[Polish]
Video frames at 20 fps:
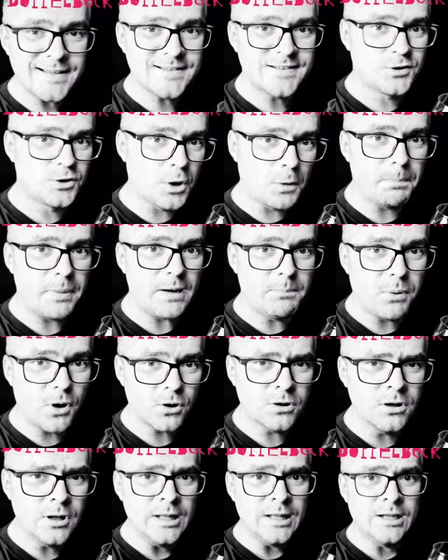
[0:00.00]
Ice
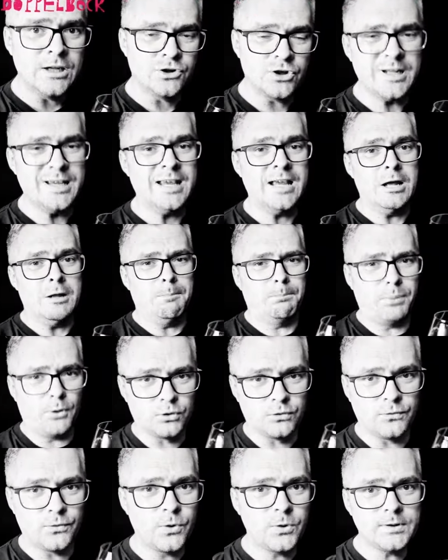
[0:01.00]
Doppelbock czyli
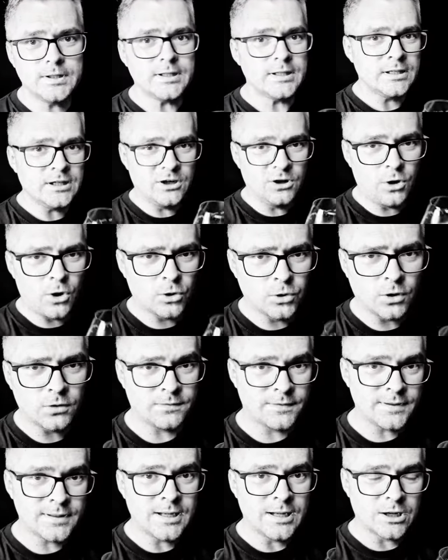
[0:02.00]
podwójny
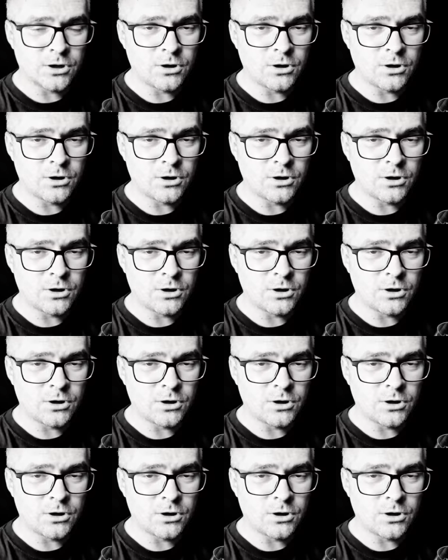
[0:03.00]
lodowy